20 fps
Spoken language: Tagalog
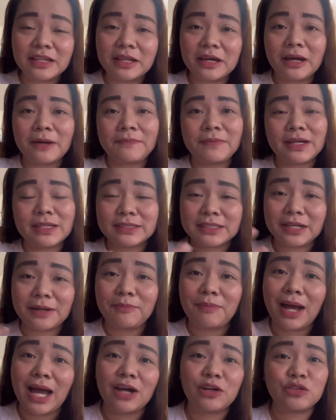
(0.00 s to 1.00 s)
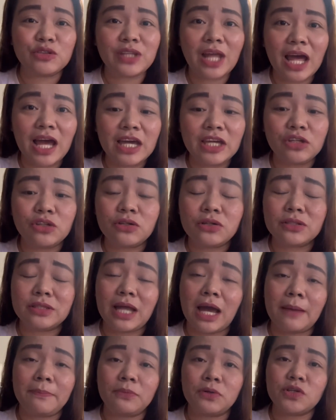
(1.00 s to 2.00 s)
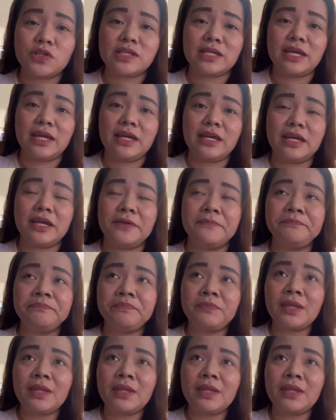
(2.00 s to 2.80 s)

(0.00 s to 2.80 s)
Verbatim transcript: nakapagtrabaho tayo, tapos eh,